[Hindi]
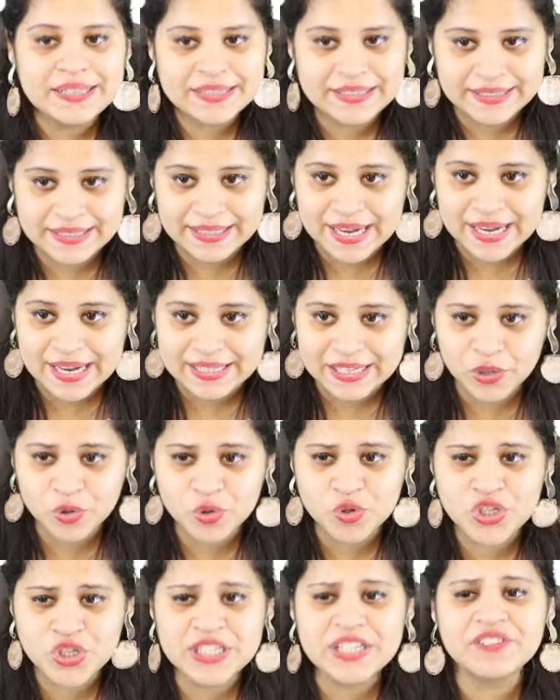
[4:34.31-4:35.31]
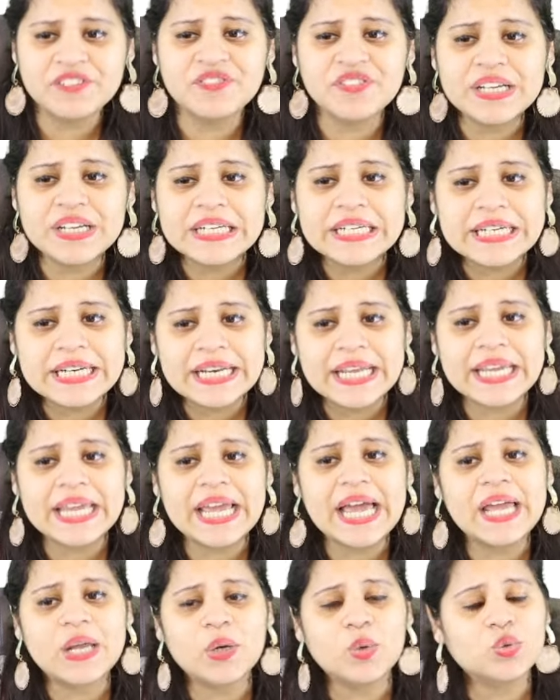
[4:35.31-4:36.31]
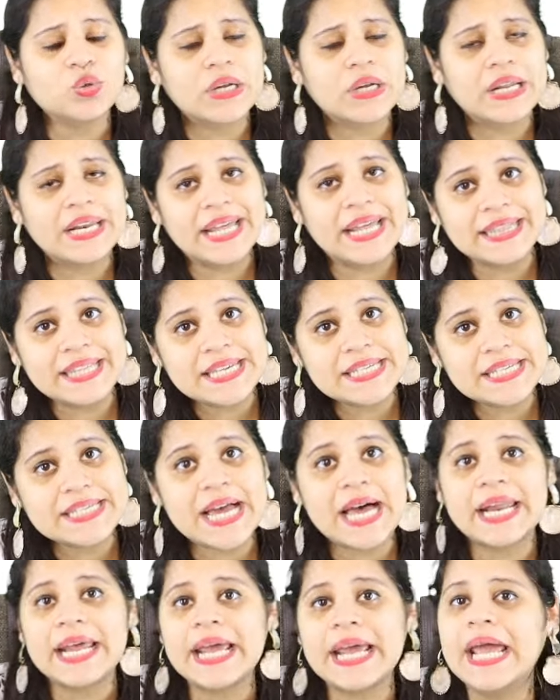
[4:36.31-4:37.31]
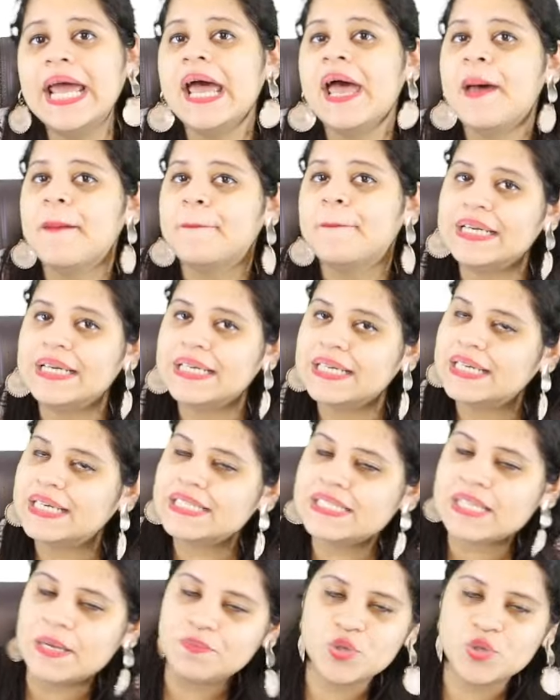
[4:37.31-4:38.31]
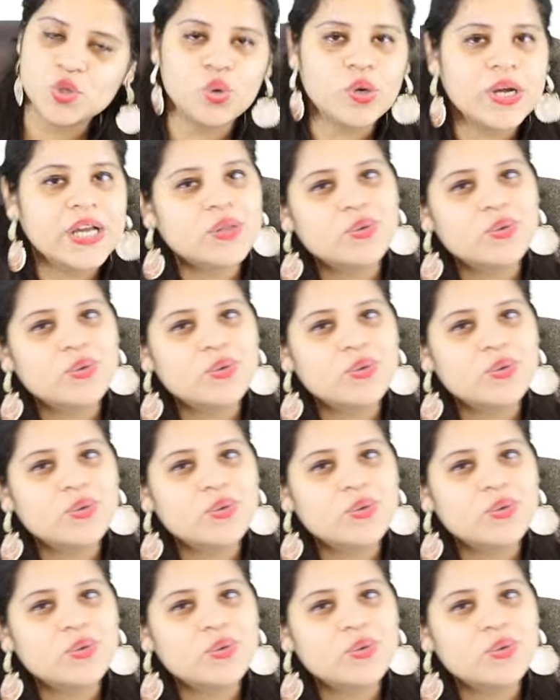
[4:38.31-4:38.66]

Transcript: थ्री आर की क्वेश्चन डिफिकल्ट नहीं है आई नो थोड़ा लेंथी जा रहा है बट अगर समझोगे तो